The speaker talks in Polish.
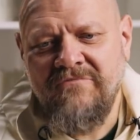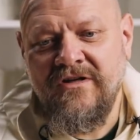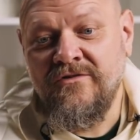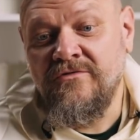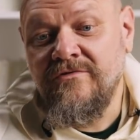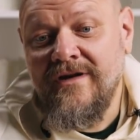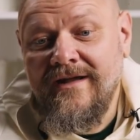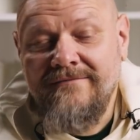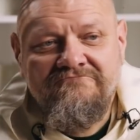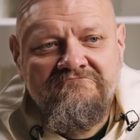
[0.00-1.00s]

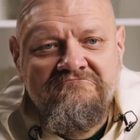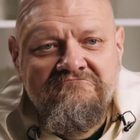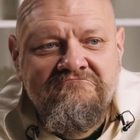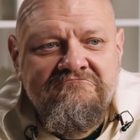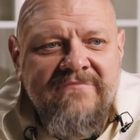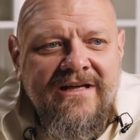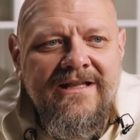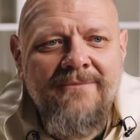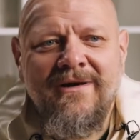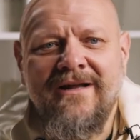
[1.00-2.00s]
które tak
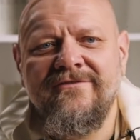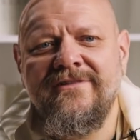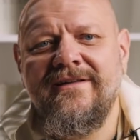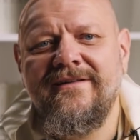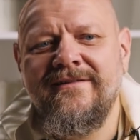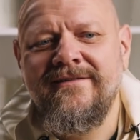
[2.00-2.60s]
naprawdę